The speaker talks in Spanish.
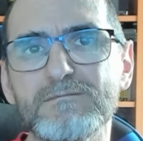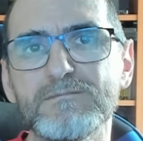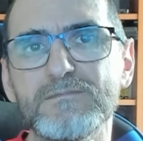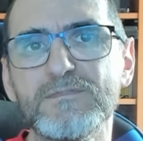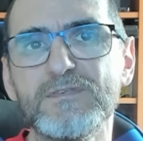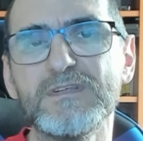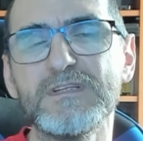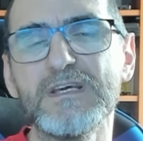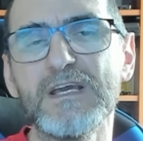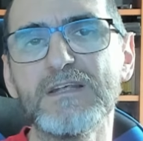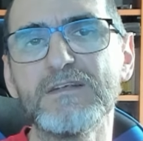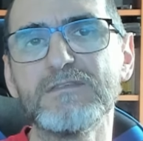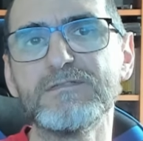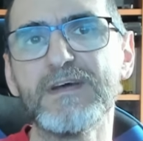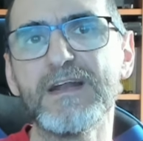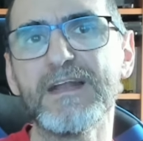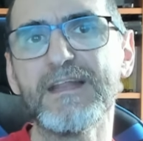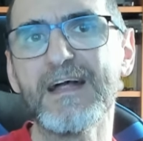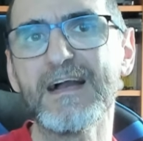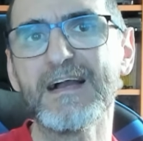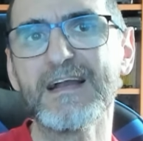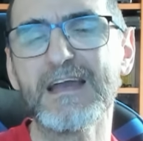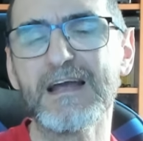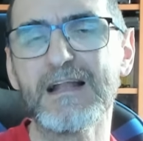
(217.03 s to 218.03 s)
si es
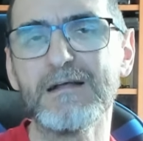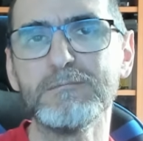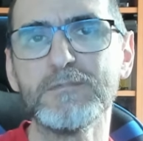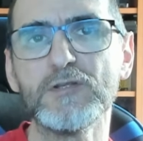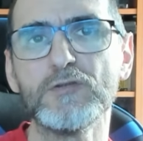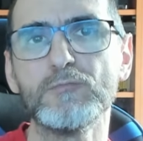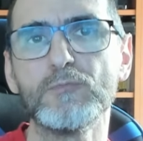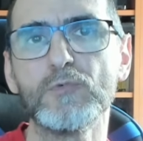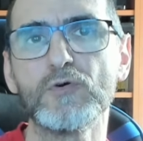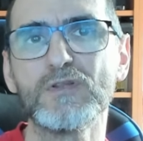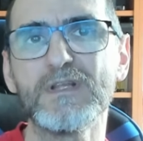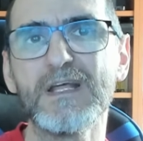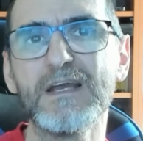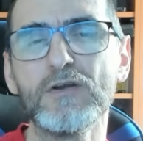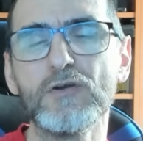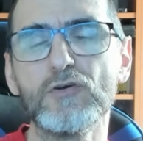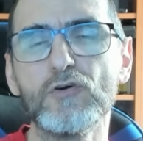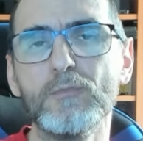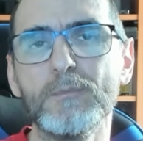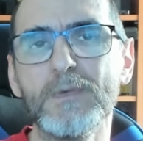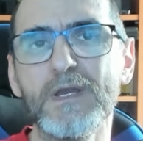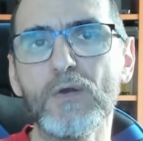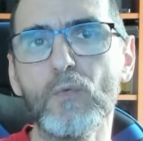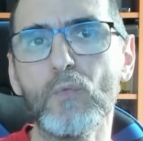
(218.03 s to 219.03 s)
verdad que ahora mismo
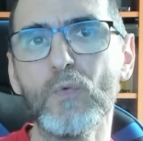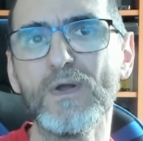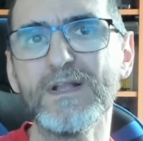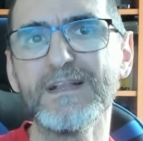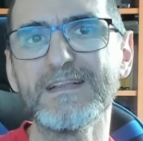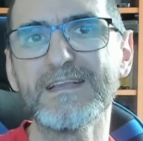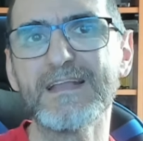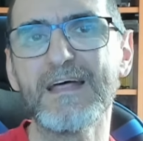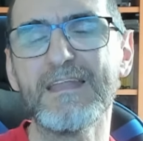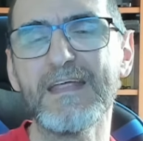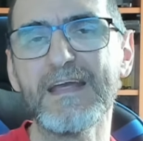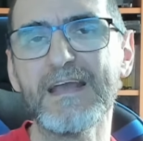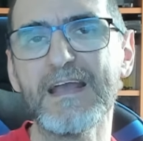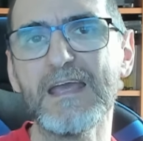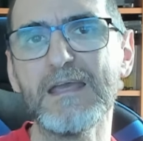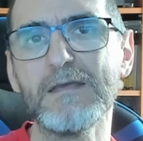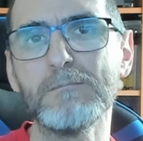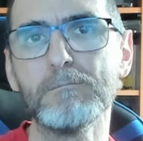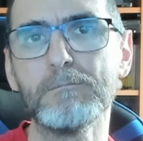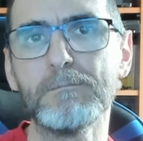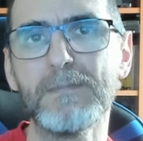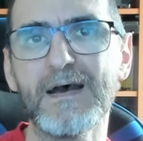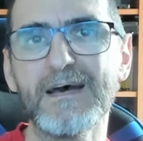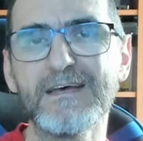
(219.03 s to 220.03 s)
tengo mi cuenta de
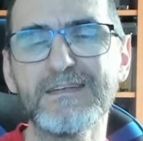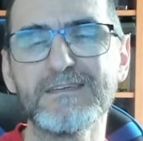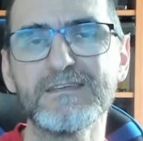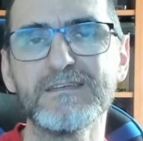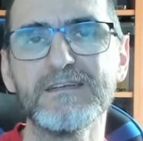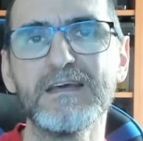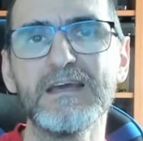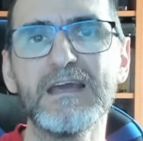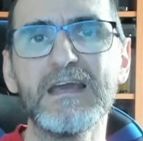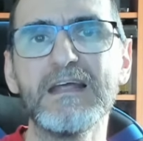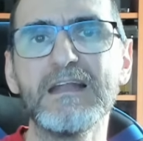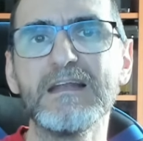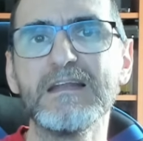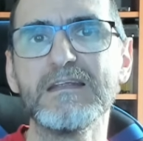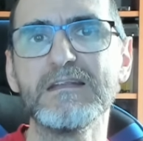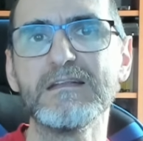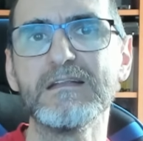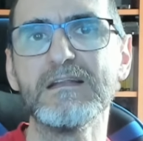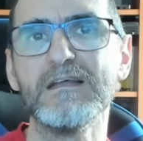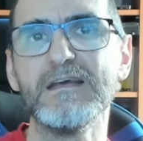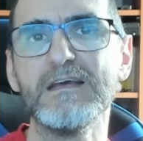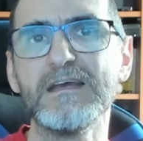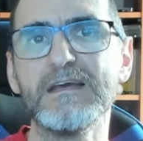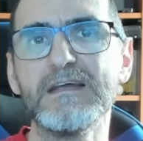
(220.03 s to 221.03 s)
Game Pass
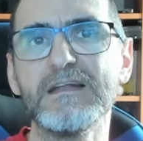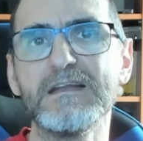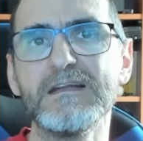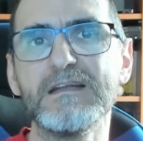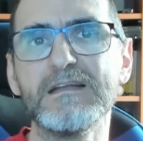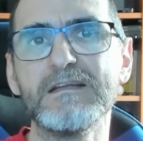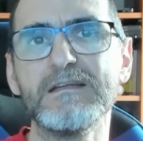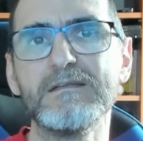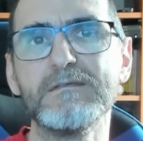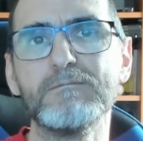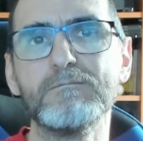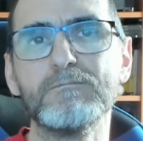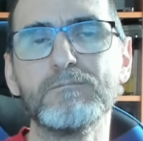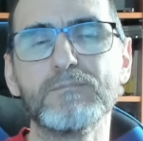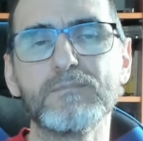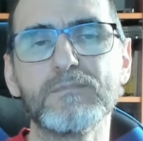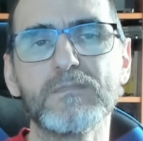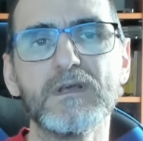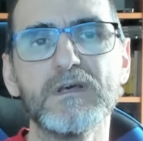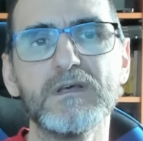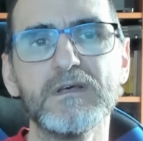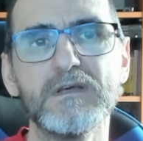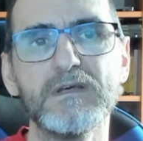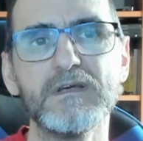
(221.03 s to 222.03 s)
en,
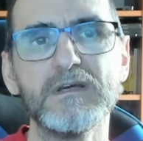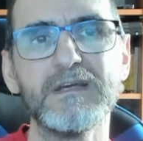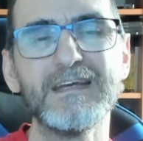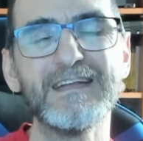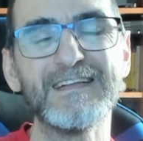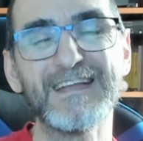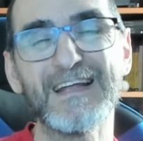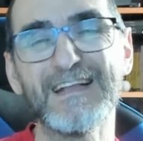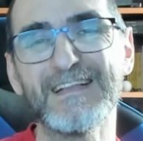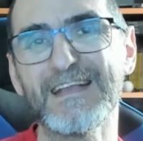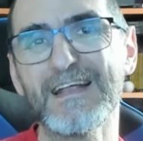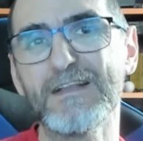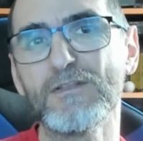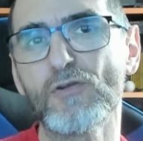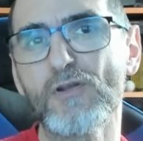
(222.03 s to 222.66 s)
intentando